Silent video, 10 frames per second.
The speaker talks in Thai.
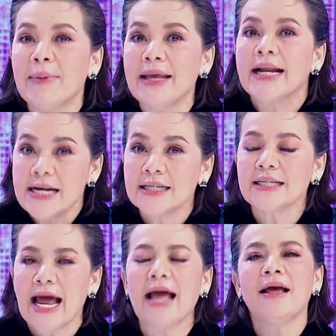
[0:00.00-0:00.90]
อีกเรื่องหนึ่
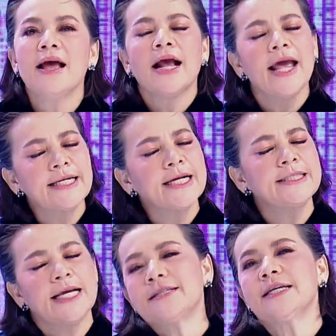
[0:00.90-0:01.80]
งนะเอ๊ะฉันเก
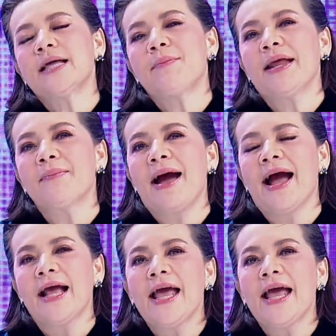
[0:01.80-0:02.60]
ษียณแล้วฉันทำอะไรบ้าง